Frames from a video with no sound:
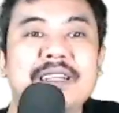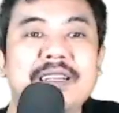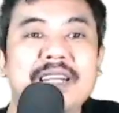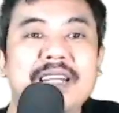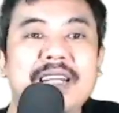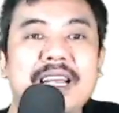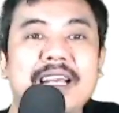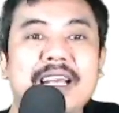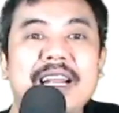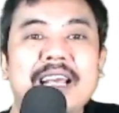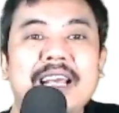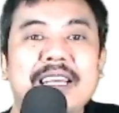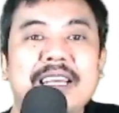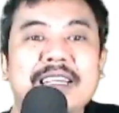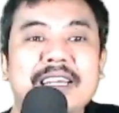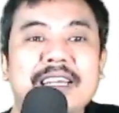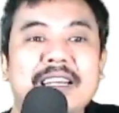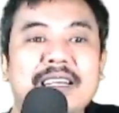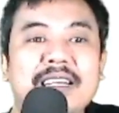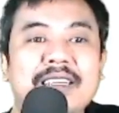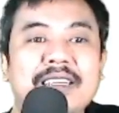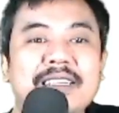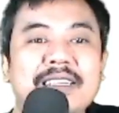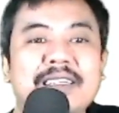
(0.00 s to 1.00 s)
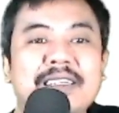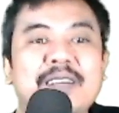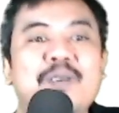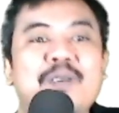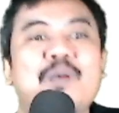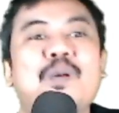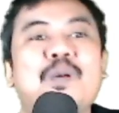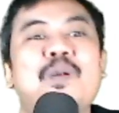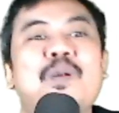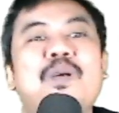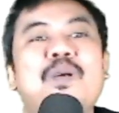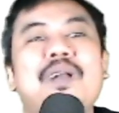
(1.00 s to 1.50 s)
laki-laki ya?
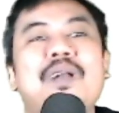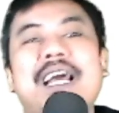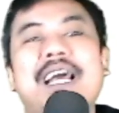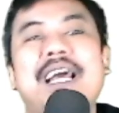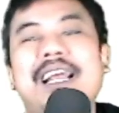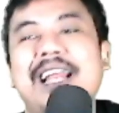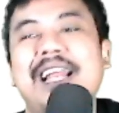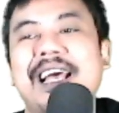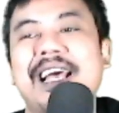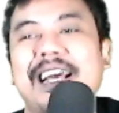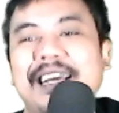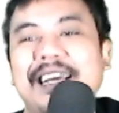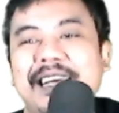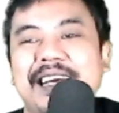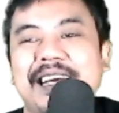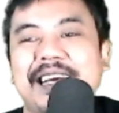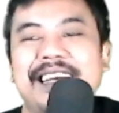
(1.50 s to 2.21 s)
Oh laki-laki,